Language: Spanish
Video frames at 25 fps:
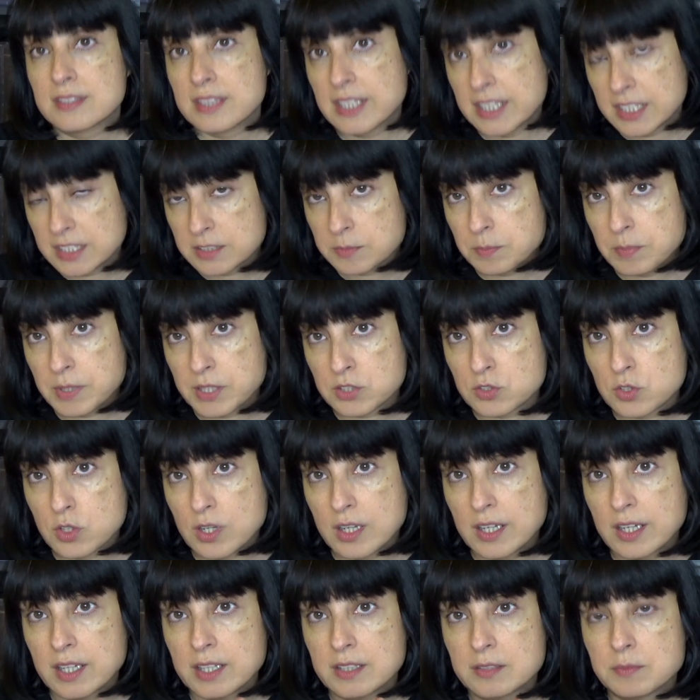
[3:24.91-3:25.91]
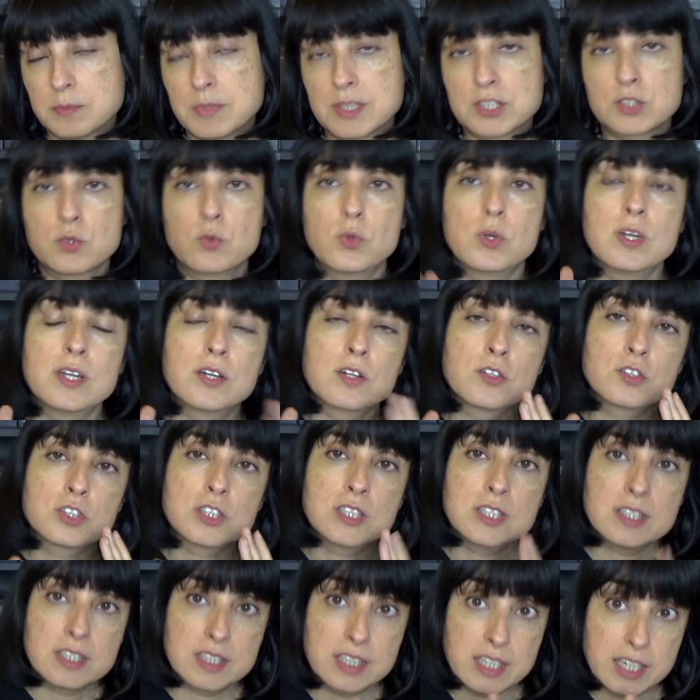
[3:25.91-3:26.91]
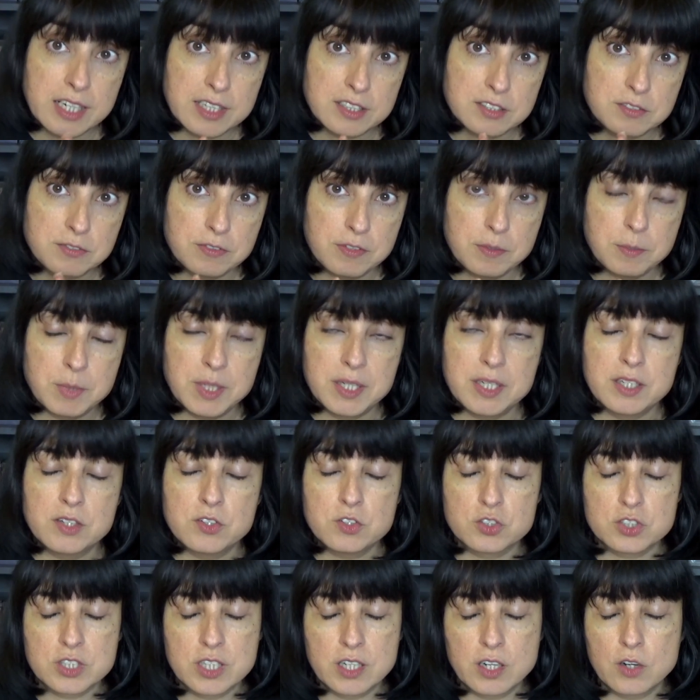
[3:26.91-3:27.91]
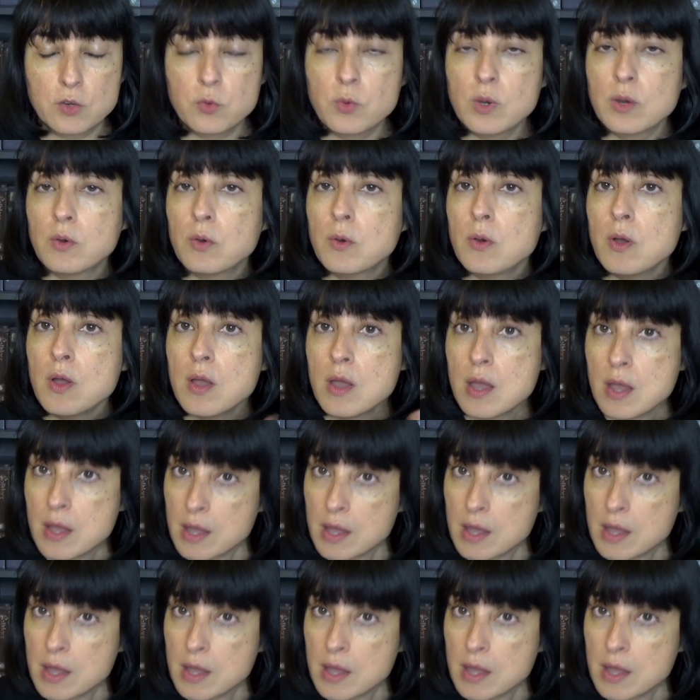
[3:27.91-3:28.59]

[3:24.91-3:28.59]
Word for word: tres personajes masculinos y tres femeninos en el juego,